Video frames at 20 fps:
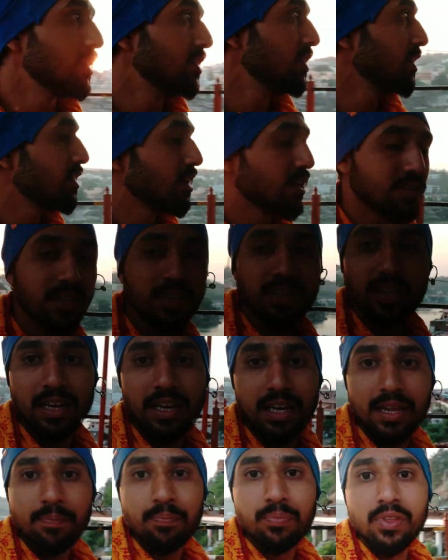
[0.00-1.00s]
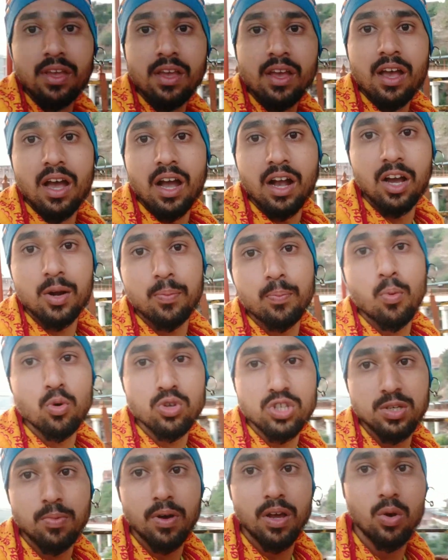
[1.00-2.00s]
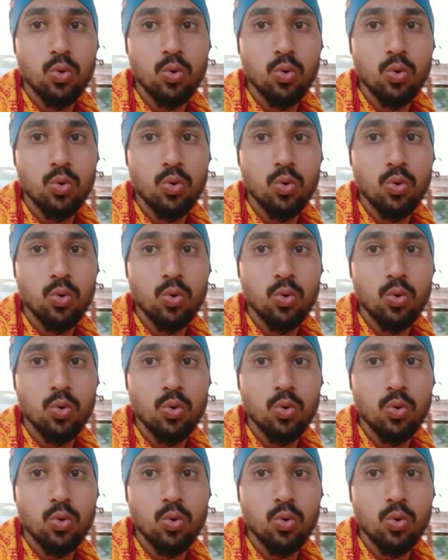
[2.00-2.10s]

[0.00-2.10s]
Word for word: मंदिर दर्शन के लिए अगर पॉसिबल